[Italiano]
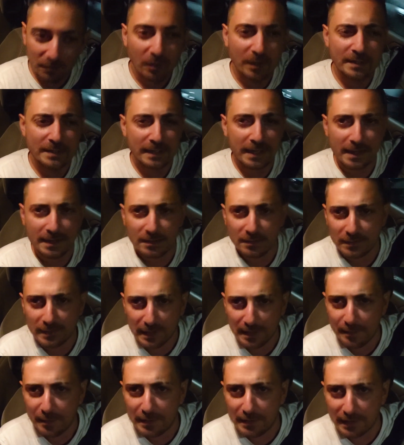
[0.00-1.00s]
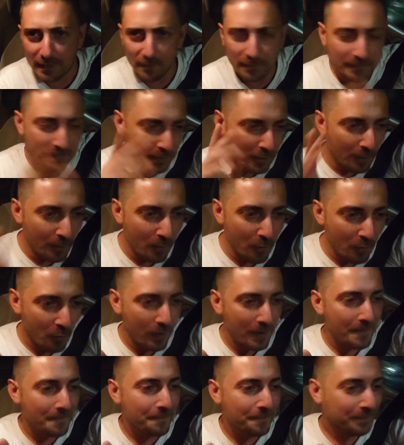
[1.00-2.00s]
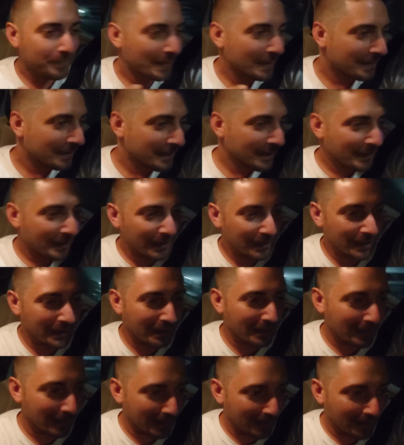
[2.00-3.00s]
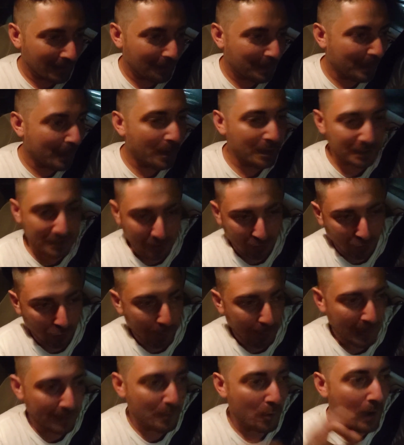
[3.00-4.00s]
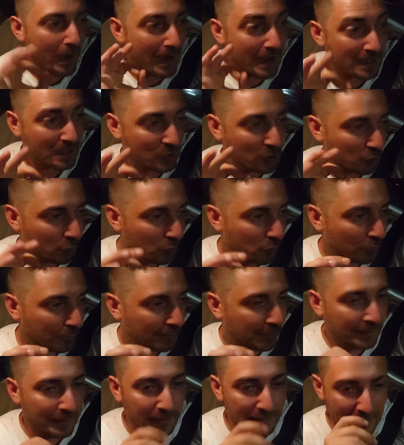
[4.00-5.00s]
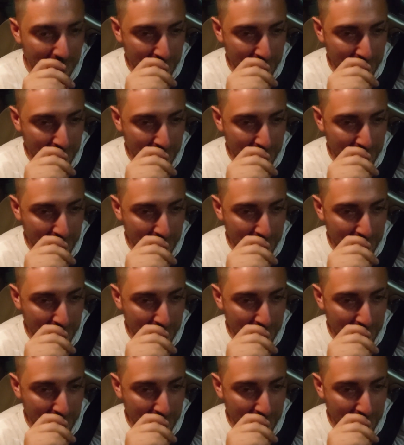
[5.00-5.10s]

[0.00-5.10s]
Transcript: No, è sardo, che è napoletano. Comunque, eh, primo e secondo premio assoluti.